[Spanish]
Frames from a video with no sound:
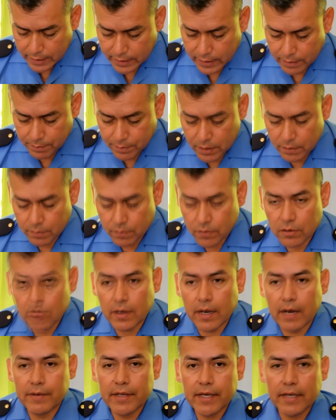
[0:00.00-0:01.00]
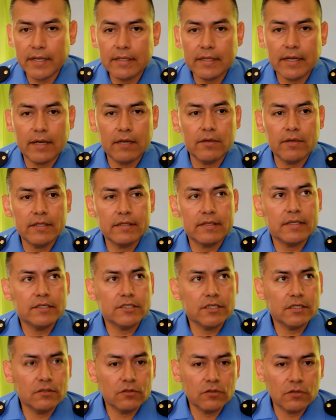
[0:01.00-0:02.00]
que el mismo habría estado
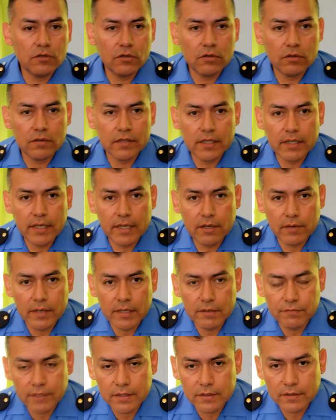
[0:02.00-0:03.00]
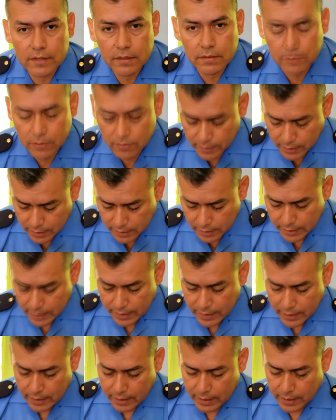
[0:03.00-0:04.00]
extrayendo dinero en efectivo del de,
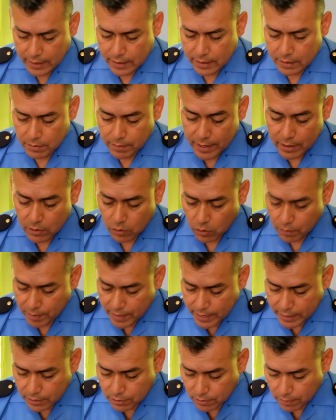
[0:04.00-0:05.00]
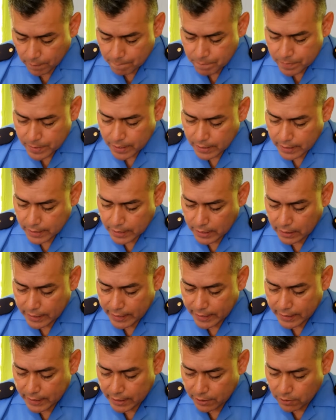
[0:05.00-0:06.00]
eh, el Banco Macro, eh,
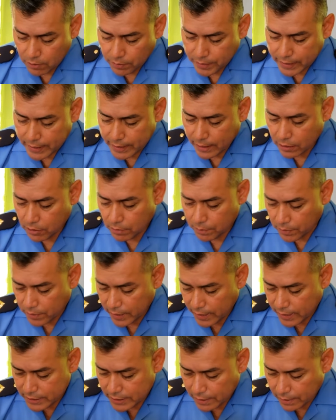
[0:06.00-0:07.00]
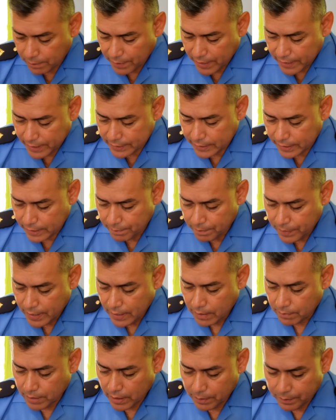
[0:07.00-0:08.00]
cajero ubicado por calle La Plata,
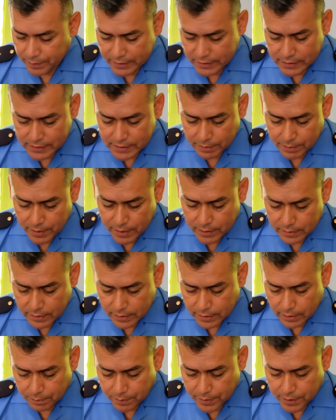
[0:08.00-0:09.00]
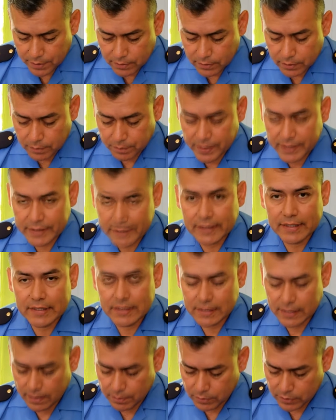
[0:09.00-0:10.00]
más precisamente en el predio donde
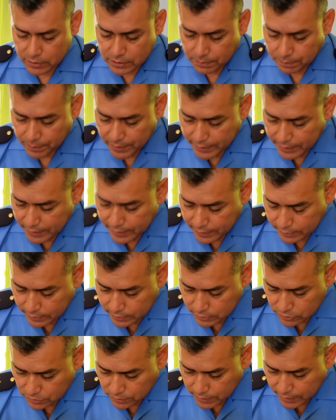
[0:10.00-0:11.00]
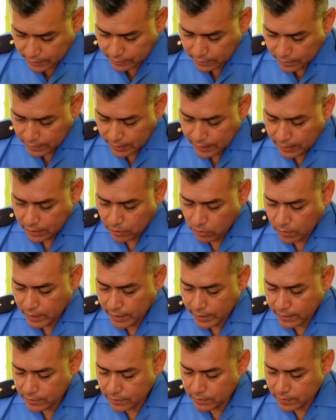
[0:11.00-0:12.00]
pertenece la municipalidad de esta ciudad,
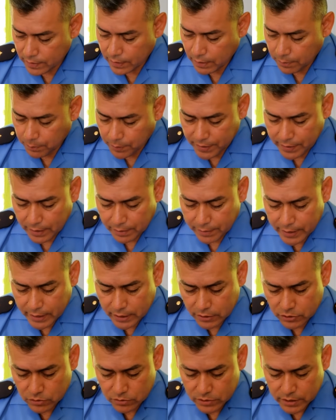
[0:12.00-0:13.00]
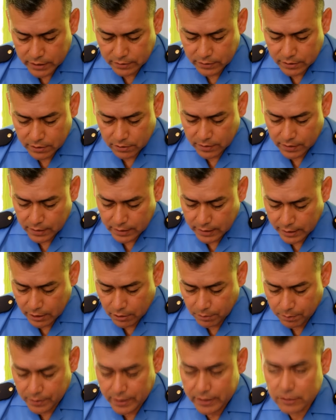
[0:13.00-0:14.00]
lugar en donde después de haber hecho un retiro de
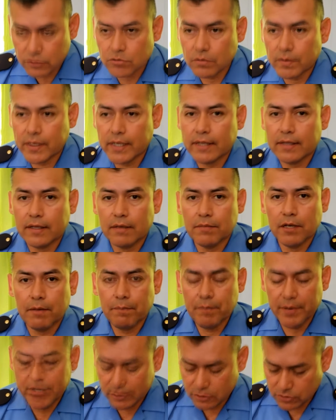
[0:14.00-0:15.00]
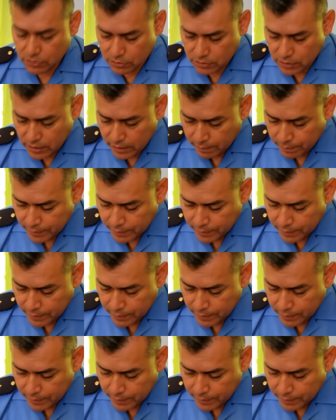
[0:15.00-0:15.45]
dinero por la suma de 10 mil pesos,